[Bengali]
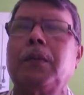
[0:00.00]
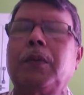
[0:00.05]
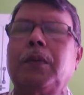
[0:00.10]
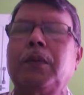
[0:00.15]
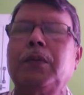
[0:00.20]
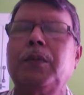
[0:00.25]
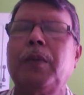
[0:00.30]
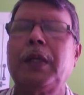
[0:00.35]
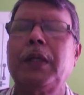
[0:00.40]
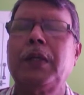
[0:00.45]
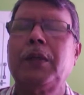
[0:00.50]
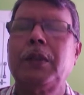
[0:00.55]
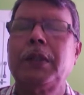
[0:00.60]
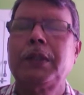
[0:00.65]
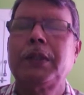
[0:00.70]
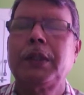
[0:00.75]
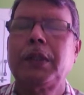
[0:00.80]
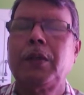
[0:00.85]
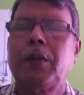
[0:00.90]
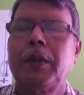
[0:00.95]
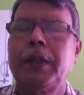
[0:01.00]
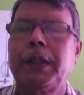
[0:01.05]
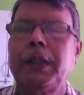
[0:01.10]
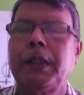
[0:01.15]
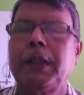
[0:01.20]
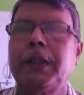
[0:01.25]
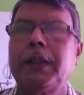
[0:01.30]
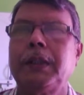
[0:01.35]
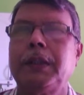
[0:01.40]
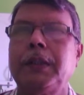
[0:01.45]
অনুমান করেছেন
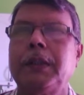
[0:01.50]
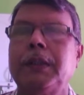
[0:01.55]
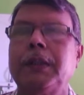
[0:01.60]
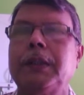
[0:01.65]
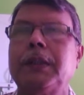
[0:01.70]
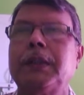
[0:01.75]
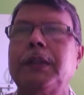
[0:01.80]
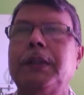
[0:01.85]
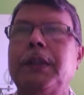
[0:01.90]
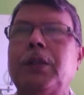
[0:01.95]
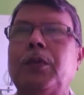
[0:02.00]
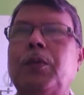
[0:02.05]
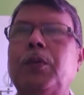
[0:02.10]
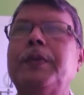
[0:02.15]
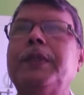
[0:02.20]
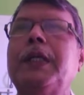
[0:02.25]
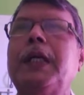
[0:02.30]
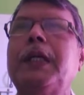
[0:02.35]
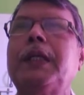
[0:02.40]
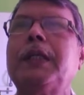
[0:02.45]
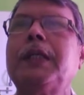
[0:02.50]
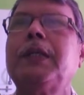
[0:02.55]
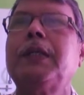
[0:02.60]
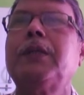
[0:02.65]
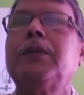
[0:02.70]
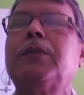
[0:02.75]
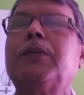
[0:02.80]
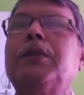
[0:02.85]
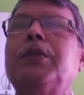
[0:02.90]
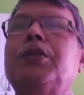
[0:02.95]
অনেকেই যে কবিতাটি
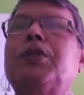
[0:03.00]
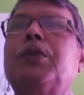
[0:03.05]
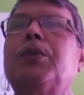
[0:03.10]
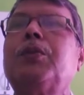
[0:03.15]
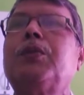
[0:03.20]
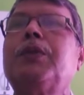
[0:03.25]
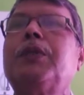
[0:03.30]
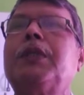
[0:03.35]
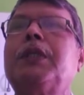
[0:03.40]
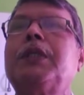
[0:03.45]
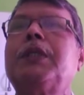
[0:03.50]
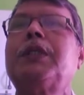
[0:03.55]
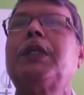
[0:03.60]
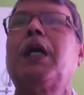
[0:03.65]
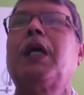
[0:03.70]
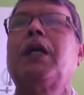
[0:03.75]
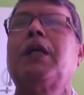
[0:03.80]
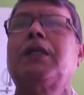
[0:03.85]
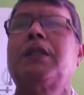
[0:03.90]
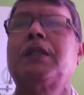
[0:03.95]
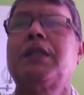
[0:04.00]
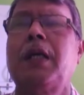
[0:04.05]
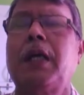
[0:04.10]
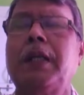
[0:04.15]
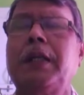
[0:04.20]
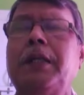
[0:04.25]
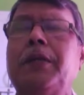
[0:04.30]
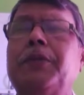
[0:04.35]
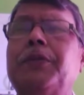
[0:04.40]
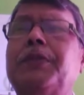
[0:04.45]
উনিশশো
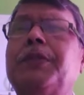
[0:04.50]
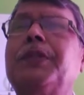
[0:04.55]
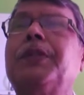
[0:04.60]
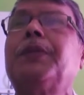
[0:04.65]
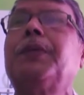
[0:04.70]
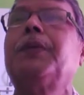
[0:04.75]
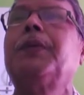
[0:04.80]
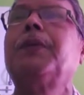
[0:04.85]
সালে রচিত